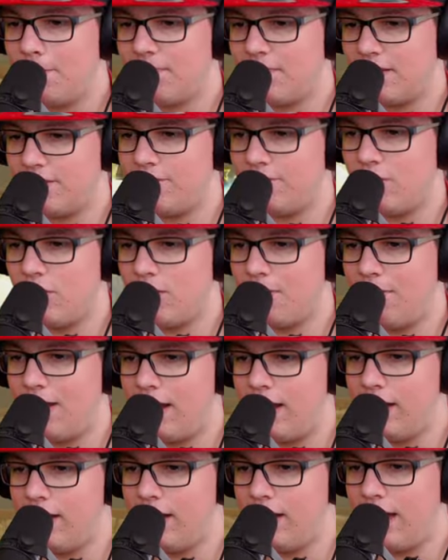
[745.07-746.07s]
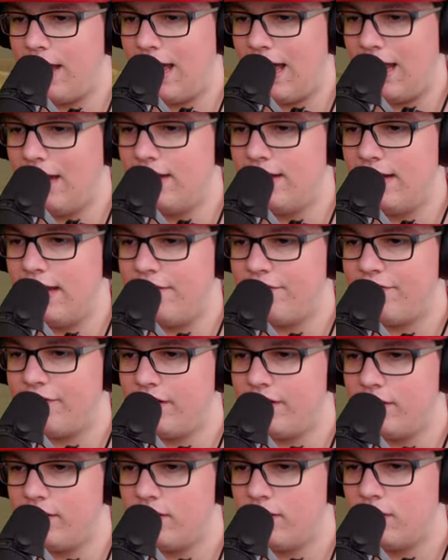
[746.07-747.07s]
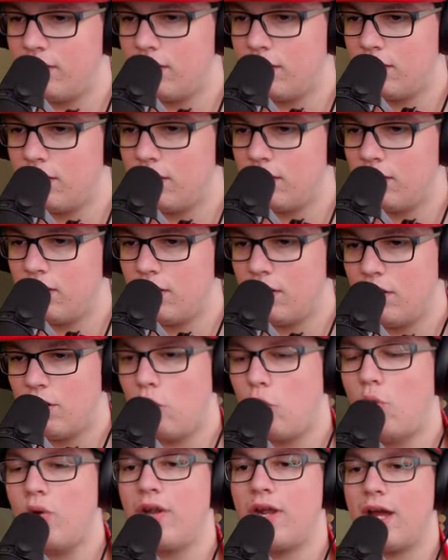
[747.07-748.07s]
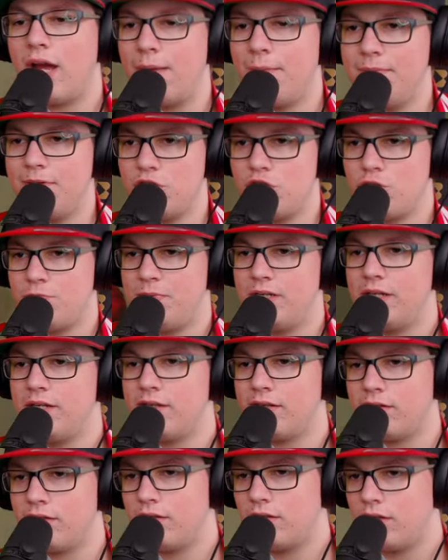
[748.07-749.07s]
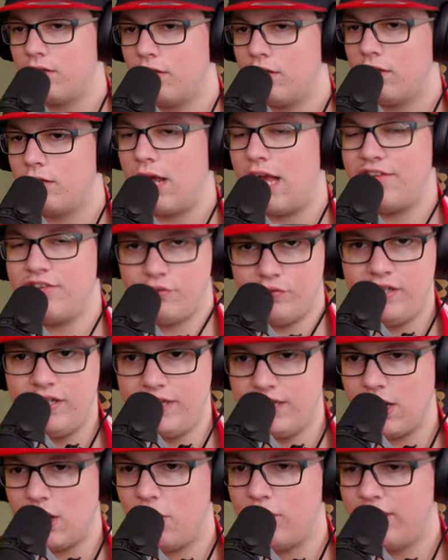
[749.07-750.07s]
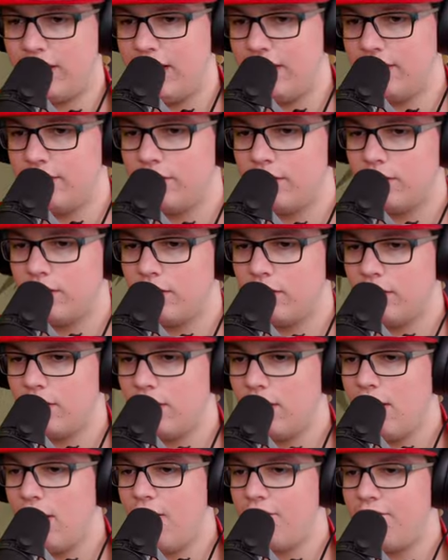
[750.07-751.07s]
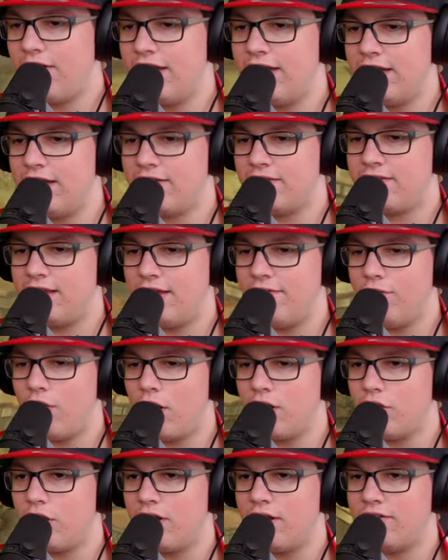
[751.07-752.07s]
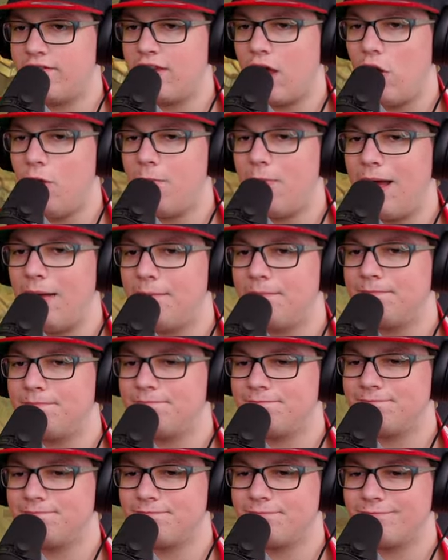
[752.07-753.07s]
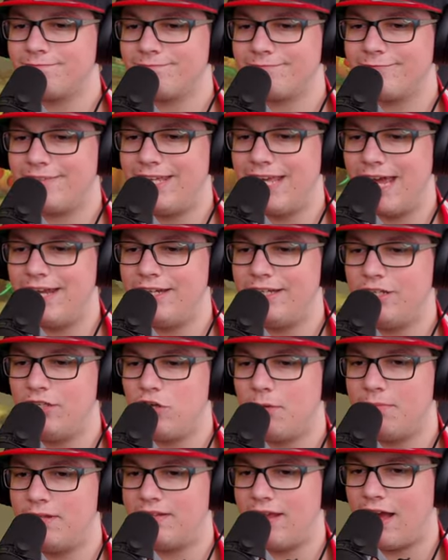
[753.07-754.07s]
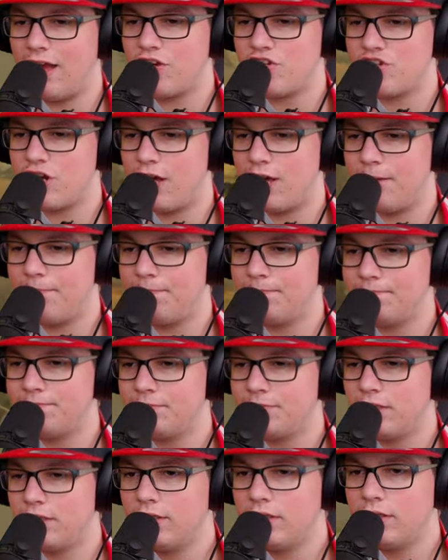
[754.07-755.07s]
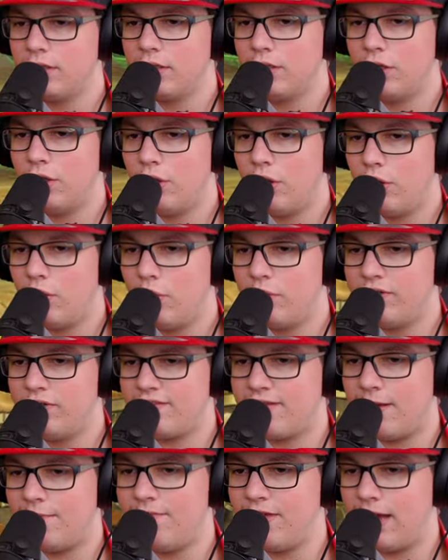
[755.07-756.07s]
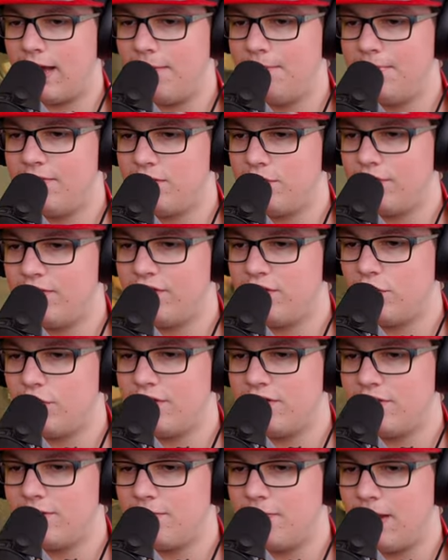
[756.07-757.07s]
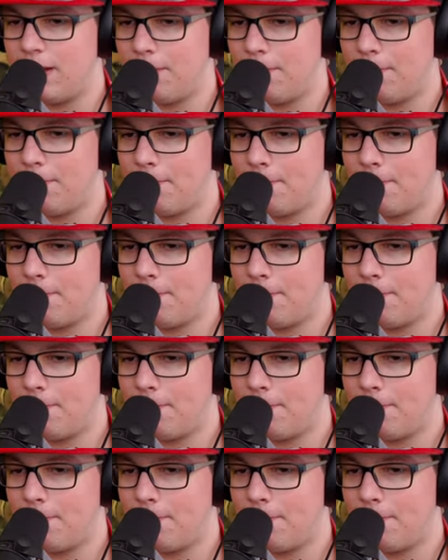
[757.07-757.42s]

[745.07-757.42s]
dass wir nochmal alle Level ohne Rambi spielen. Also die, die auch gehen. Wenn ihr das sehen wollt, könnt ihr das ja auch mal gerne in die Kommentare schreiben. Und jetzt haben wir Rambi sowieso nicht mehr.